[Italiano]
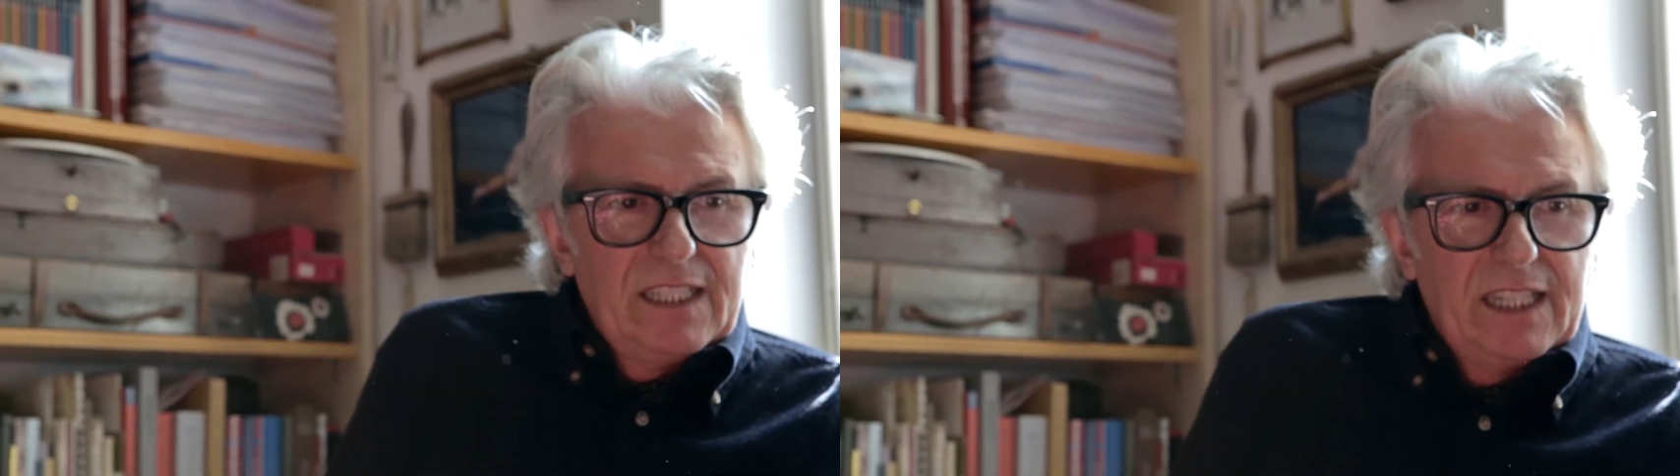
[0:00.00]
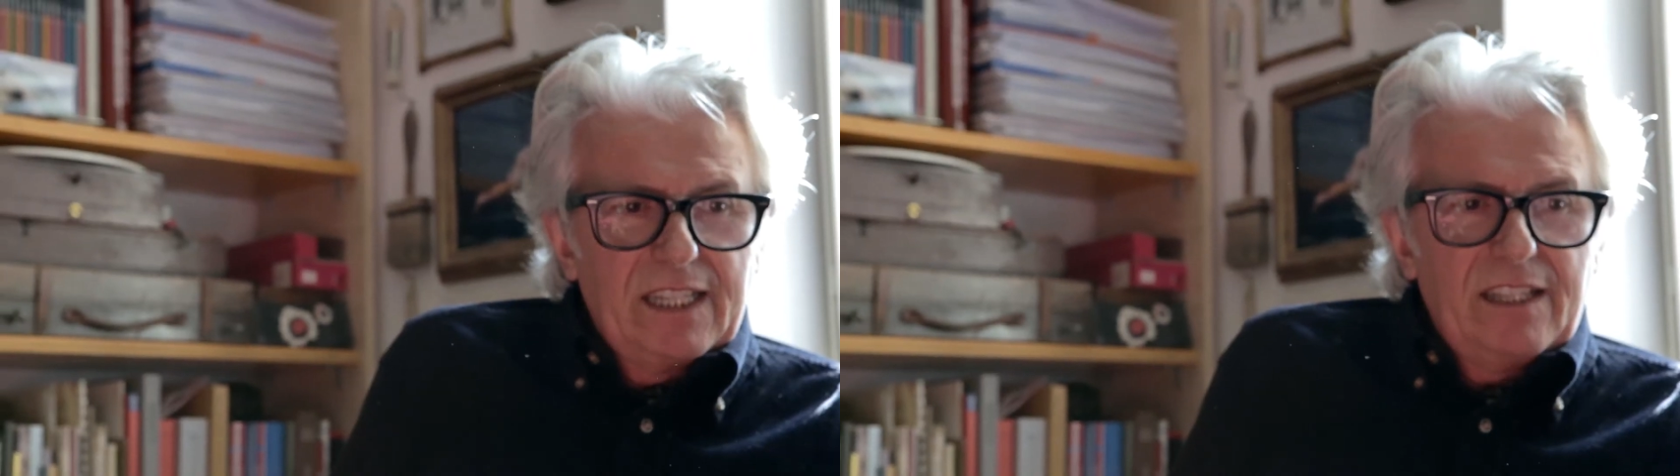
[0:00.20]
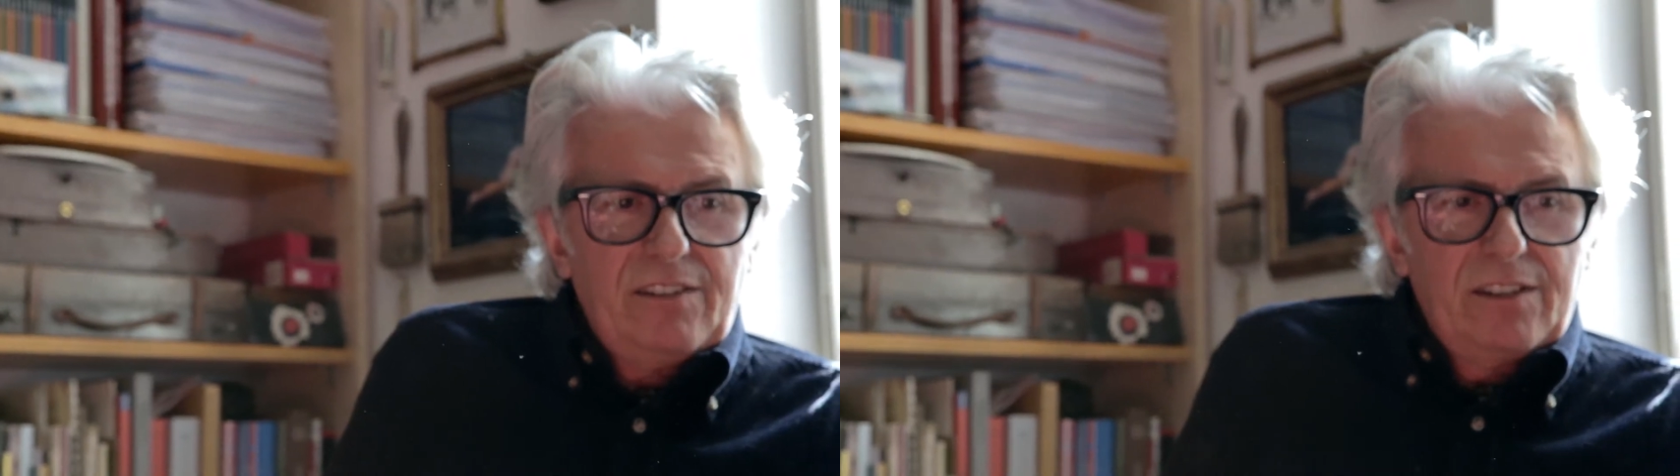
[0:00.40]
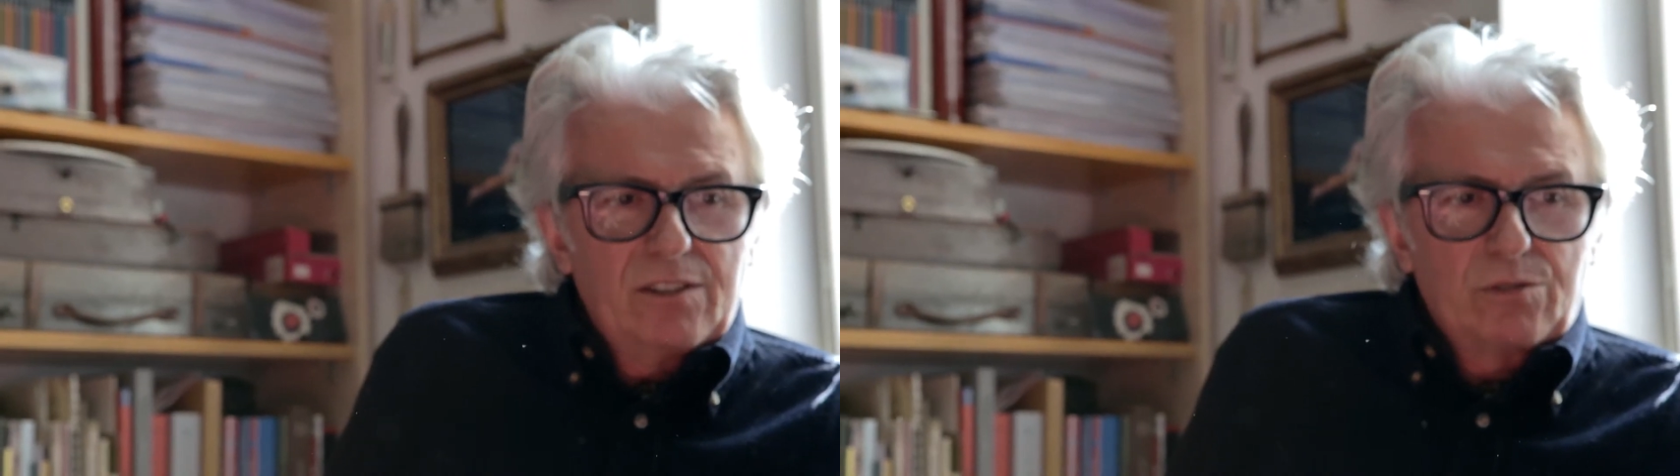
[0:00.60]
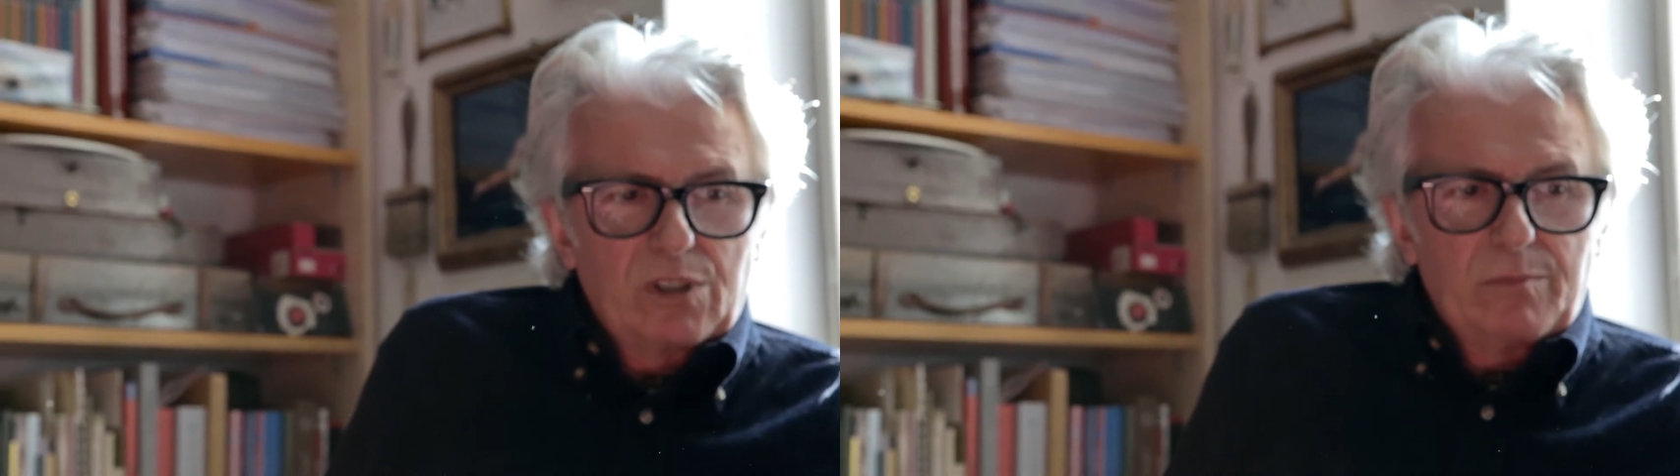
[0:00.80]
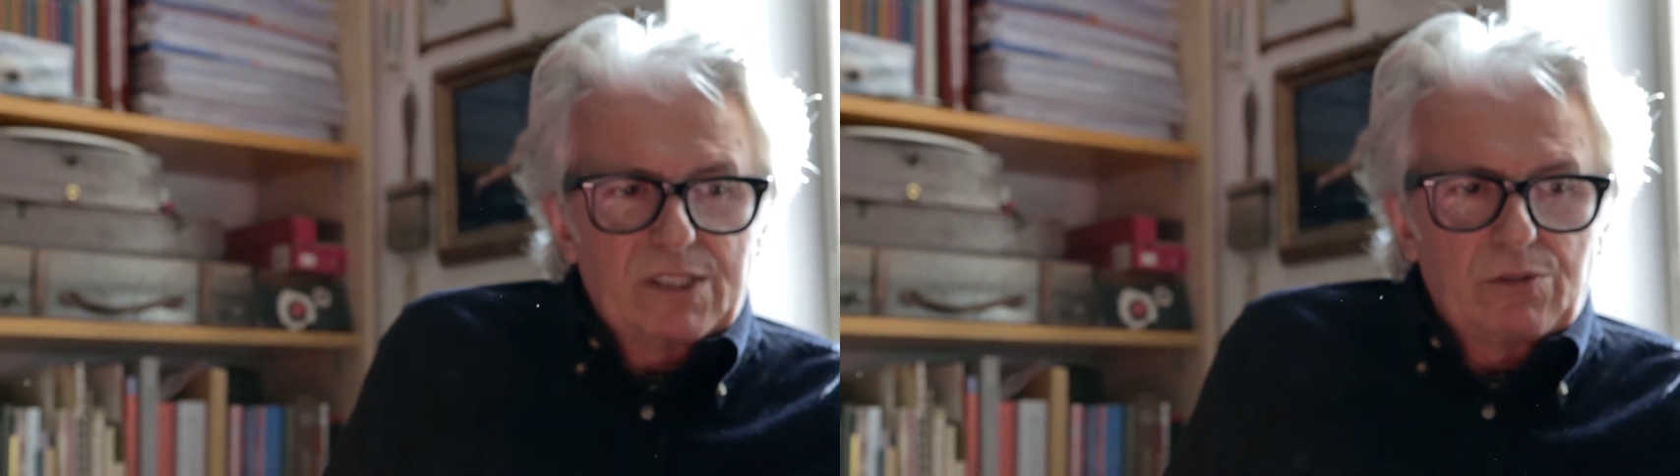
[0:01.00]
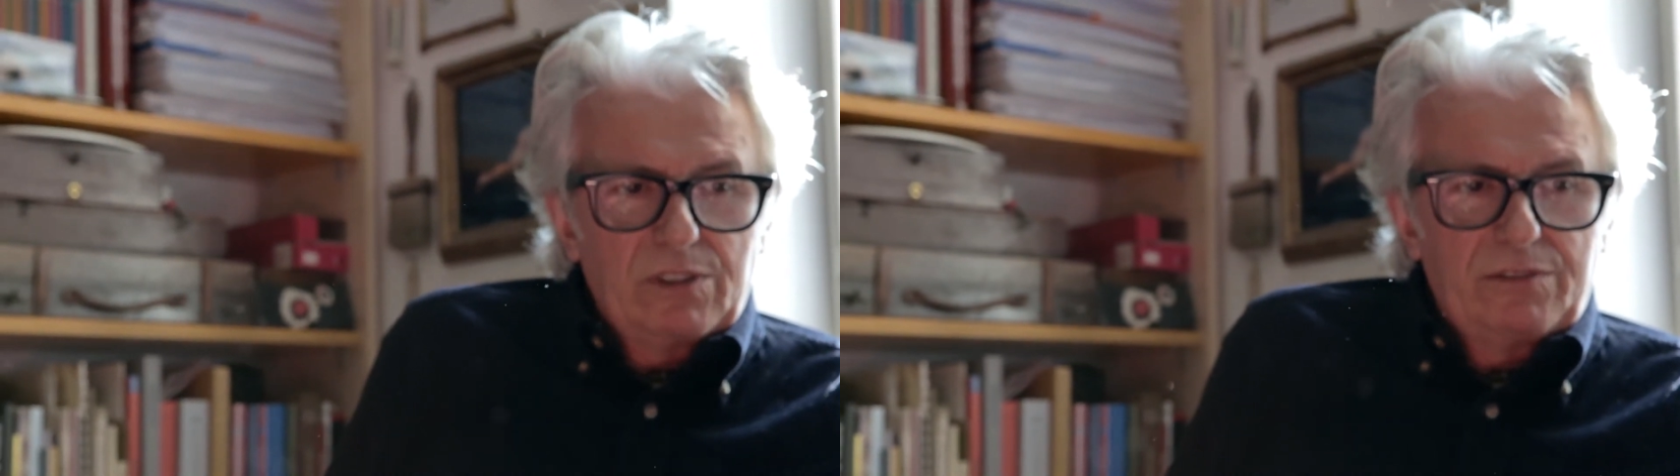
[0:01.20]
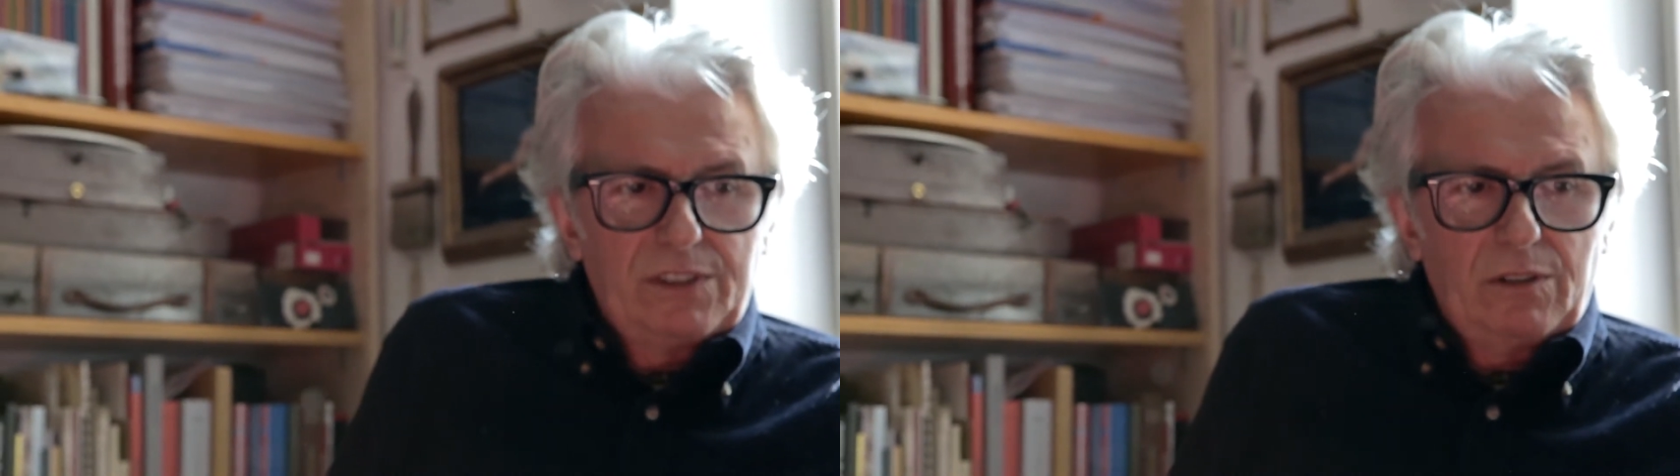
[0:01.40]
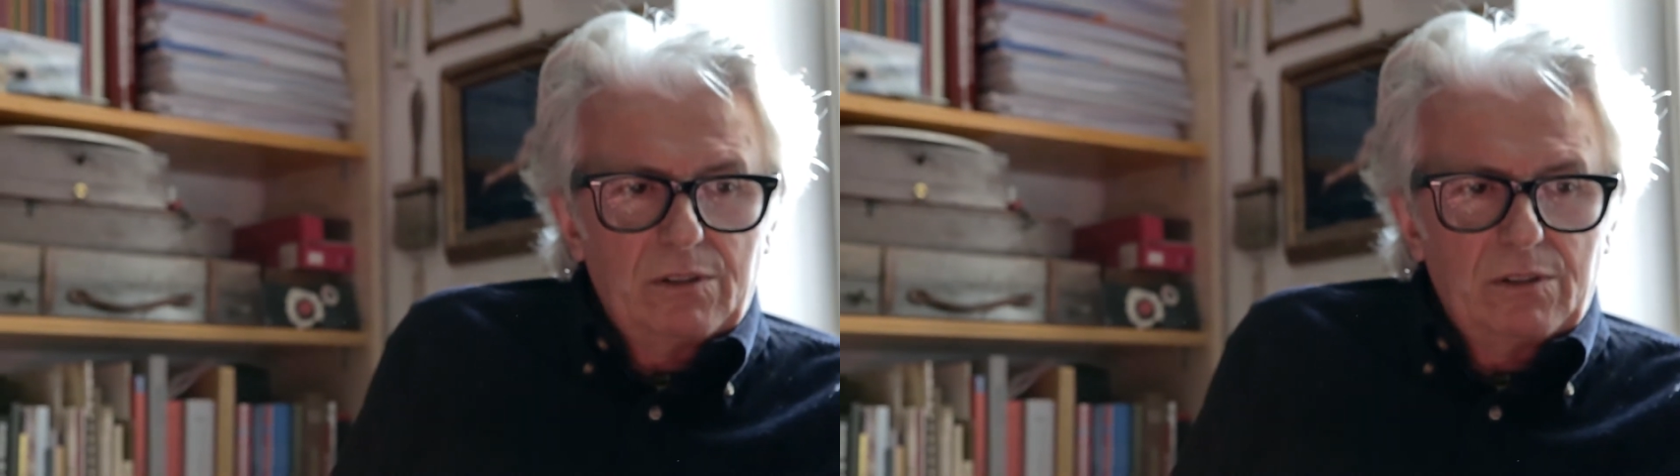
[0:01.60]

e sono rimasto lì fino